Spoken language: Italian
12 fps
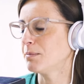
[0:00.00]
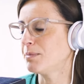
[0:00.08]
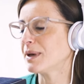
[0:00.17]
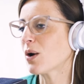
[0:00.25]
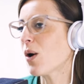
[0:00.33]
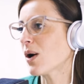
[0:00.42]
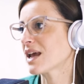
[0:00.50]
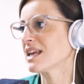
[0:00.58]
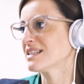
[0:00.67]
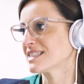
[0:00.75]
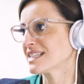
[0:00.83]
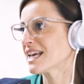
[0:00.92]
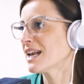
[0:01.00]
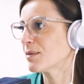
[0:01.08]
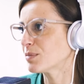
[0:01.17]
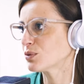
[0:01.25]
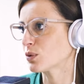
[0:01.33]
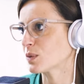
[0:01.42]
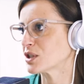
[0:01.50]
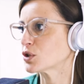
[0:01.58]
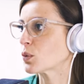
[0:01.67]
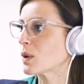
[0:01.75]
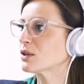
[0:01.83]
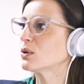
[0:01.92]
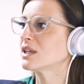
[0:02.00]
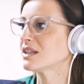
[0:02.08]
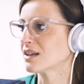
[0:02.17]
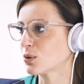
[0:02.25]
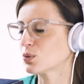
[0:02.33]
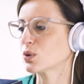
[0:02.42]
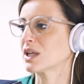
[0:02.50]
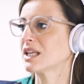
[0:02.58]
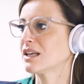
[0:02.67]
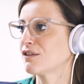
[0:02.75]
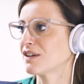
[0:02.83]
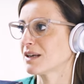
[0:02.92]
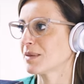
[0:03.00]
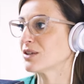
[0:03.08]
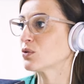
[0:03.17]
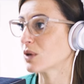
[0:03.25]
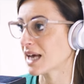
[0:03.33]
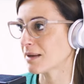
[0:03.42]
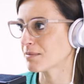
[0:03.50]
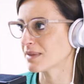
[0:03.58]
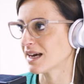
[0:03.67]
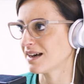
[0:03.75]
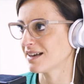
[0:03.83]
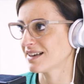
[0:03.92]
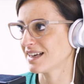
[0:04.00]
Però il segnale è appunto questo, quando l'interlocutore di riferimento cambia,